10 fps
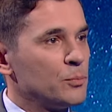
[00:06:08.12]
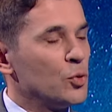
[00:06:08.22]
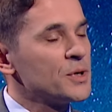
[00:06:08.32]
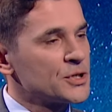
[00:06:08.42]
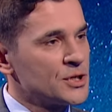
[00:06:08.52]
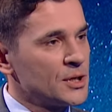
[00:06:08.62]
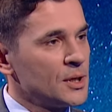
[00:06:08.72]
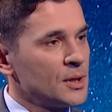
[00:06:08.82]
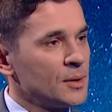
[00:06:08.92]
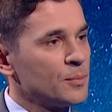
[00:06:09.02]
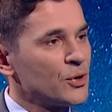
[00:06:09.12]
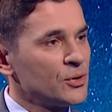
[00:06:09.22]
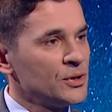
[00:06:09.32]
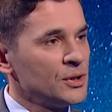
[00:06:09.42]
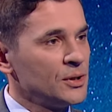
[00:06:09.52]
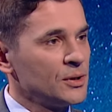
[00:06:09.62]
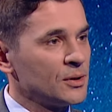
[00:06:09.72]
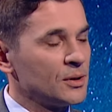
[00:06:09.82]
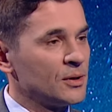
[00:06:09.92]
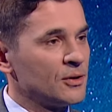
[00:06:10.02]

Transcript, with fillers: umieszczenie broni e,